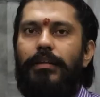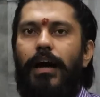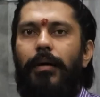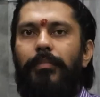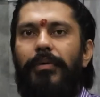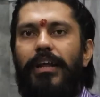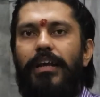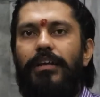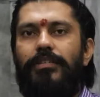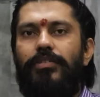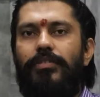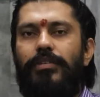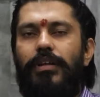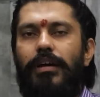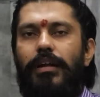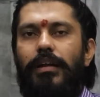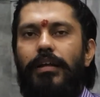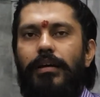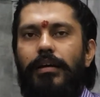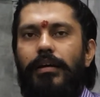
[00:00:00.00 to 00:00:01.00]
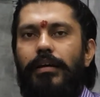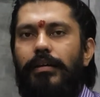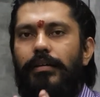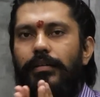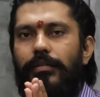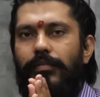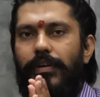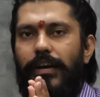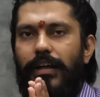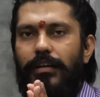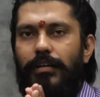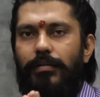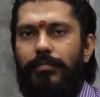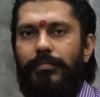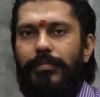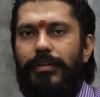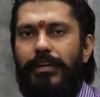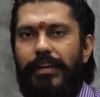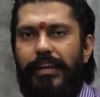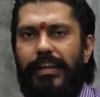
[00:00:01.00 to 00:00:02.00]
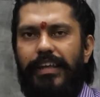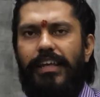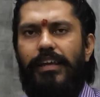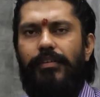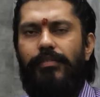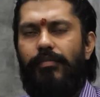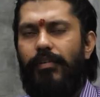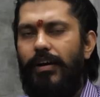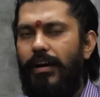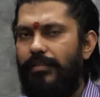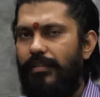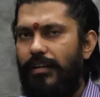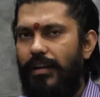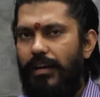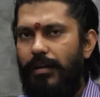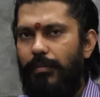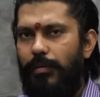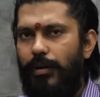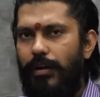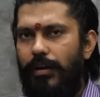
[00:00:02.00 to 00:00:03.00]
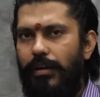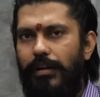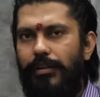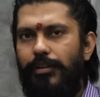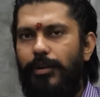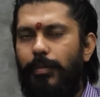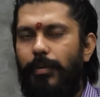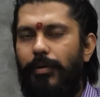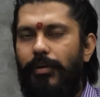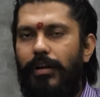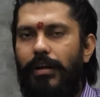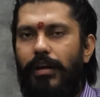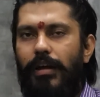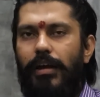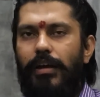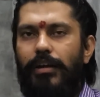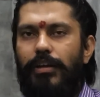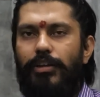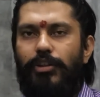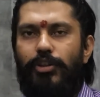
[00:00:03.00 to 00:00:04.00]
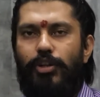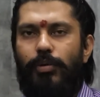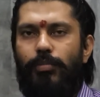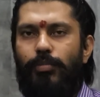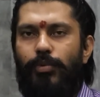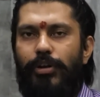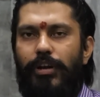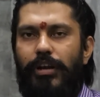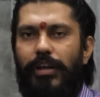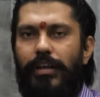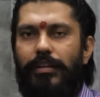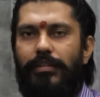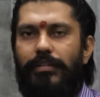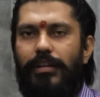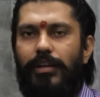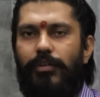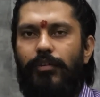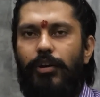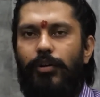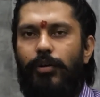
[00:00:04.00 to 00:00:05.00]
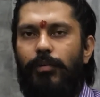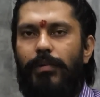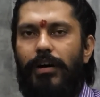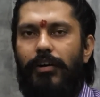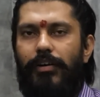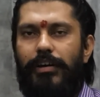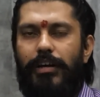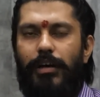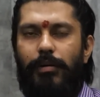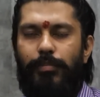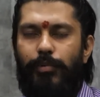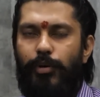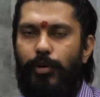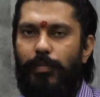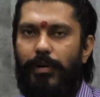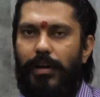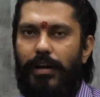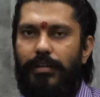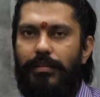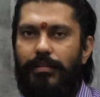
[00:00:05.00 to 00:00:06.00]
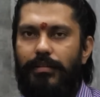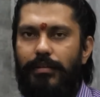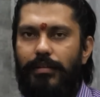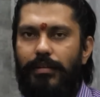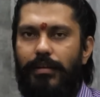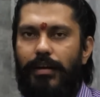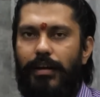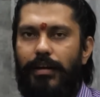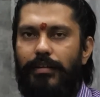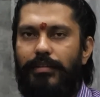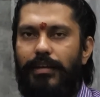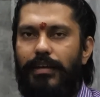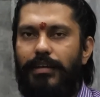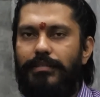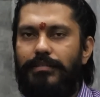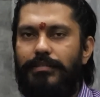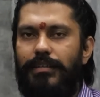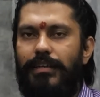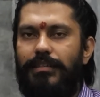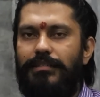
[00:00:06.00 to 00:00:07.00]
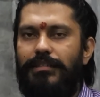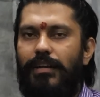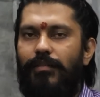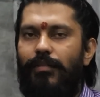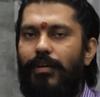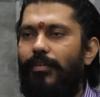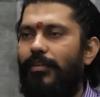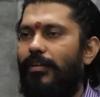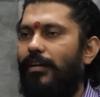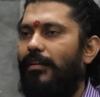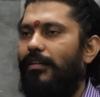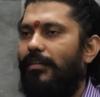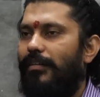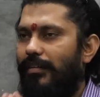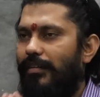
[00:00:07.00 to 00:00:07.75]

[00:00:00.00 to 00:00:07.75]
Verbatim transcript: தாமரை சொந்தங்களுக்கு வணக்கம் இன்னைக்கு விவாதத்தில் நம்மளுடன் இருந்திருப்பவர் இந்து முன்னணியின் திருவள்ளூர் மாவட்ட பொறுப்பாளர் திரு கராத்தே ஜெய செல்வா அவர்கள்